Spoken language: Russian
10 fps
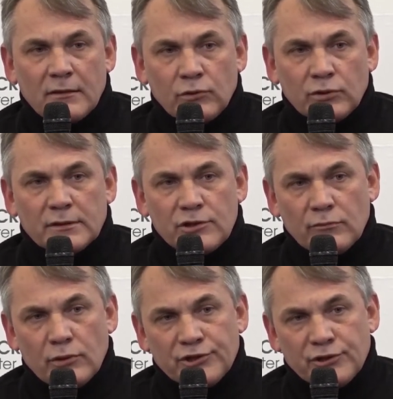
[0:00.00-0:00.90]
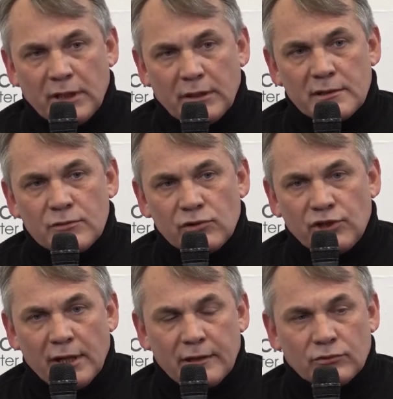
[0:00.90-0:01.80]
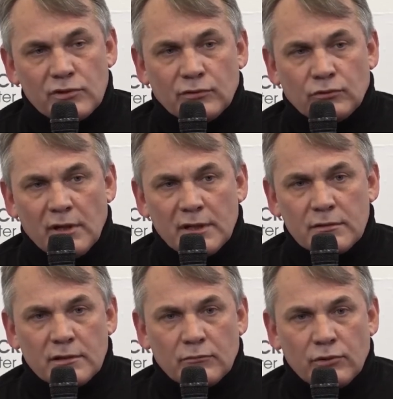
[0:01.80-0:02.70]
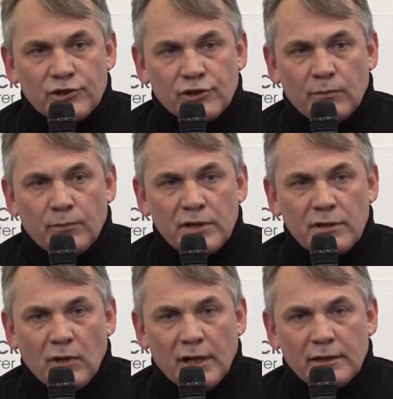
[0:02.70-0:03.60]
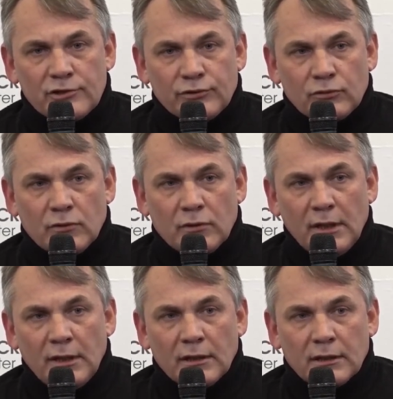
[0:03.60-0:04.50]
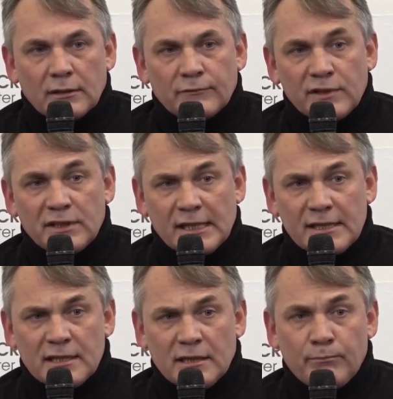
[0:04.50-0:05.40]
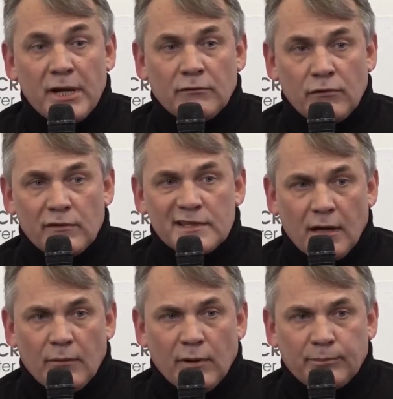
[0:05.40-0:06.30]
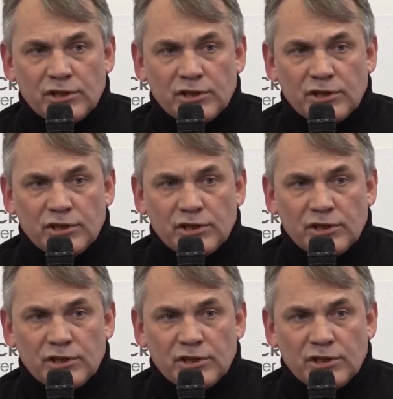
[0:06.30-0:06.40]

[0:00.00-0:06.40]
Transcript: И вот чем больше мы изучали эту ситуацию, тем больше мы понимали, что э, Федерации боевого самбо,